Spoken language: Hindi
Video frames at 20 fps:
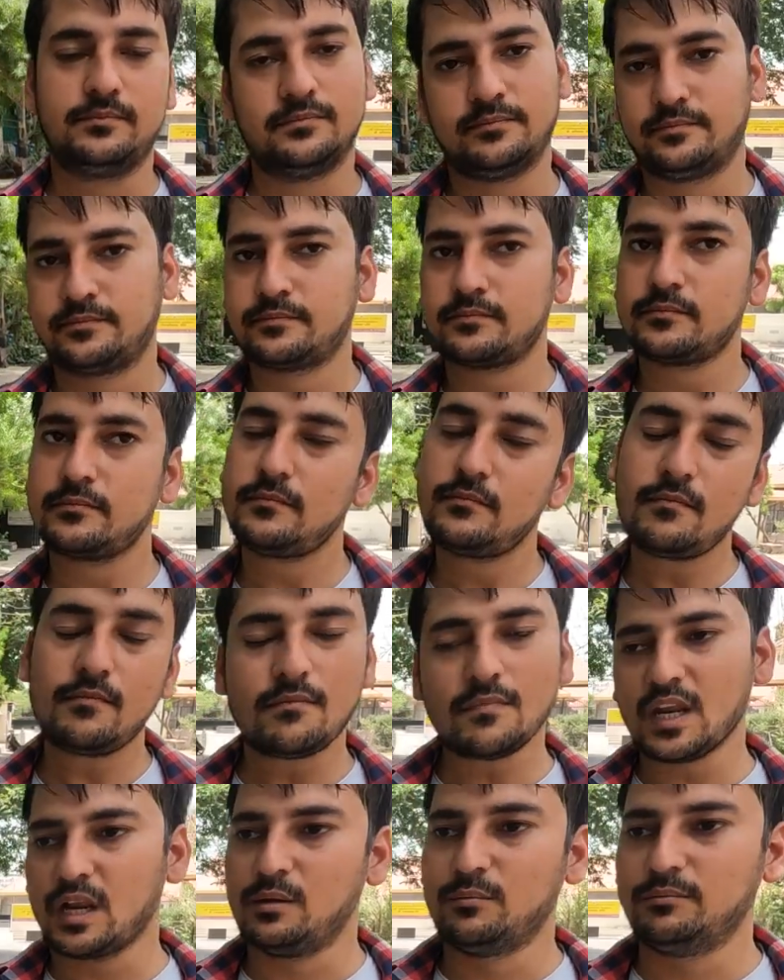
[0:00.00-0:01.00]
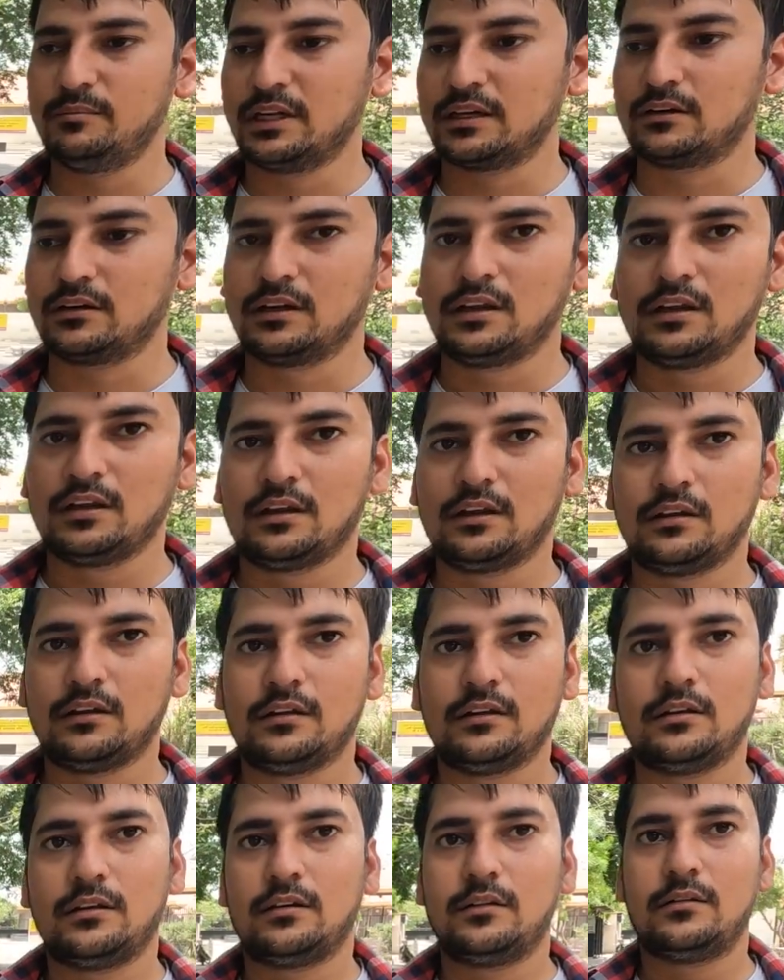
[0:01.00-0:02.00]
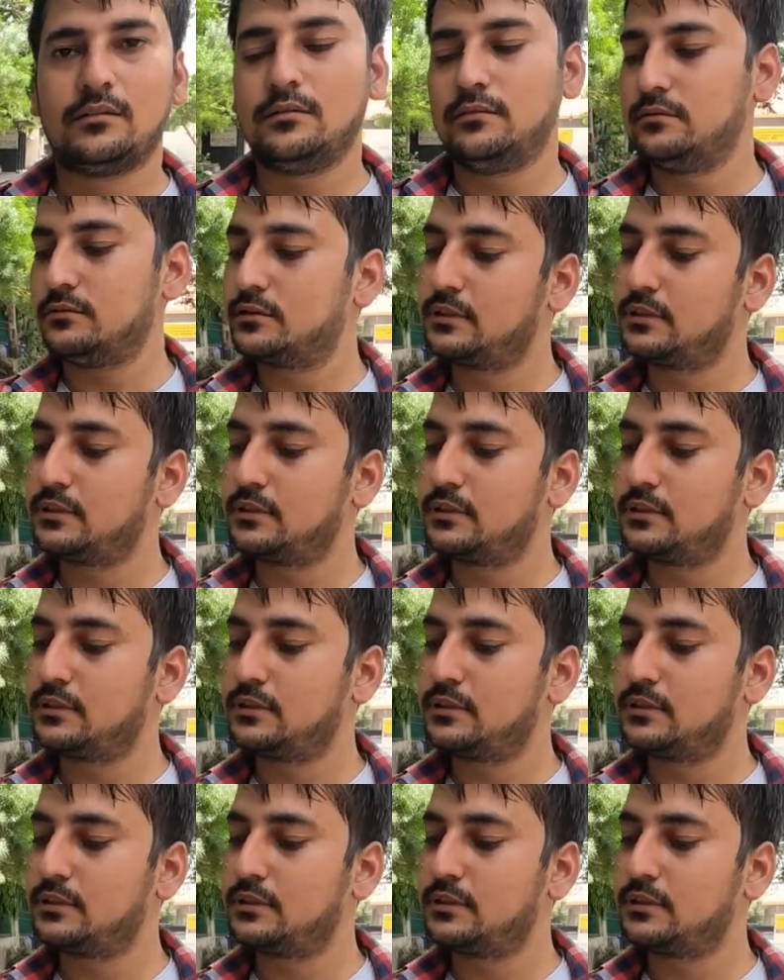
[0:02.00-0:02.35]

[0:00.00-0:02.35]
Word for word: कम्प्लीटली विदाउट डॉक्यूमेंट्स एंड नंबर प्लेट एवरीथिंग